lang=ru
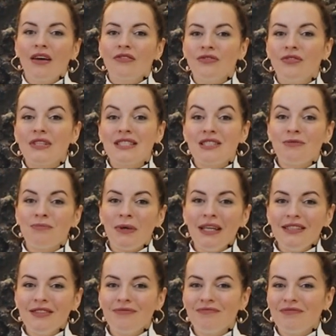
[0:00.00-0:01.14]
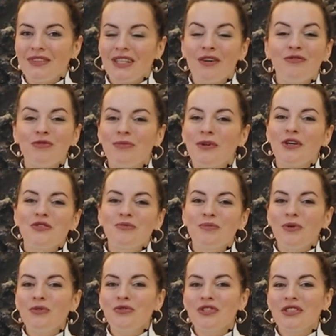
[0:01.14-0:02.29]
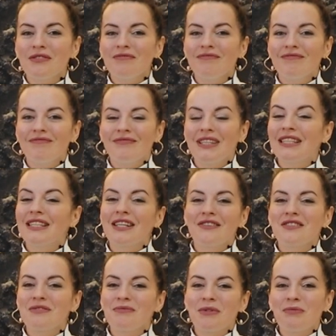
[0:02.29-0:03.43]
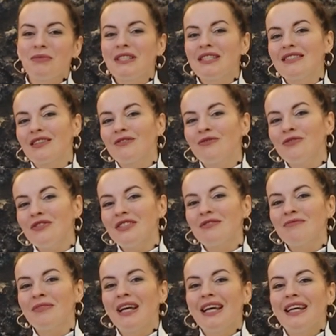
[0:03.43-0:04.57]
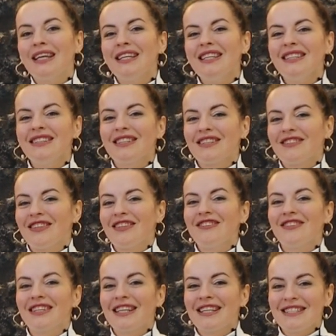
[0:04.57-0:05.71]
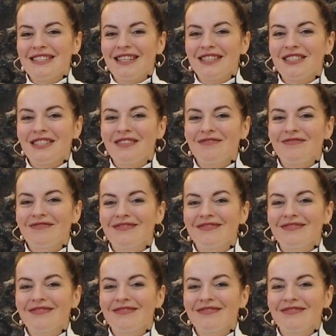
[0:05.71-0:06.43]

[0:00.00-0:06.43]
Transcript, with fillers: В 25 я влюбляюсь по уши, мне нравятся мои 58 и торчащие костяшки.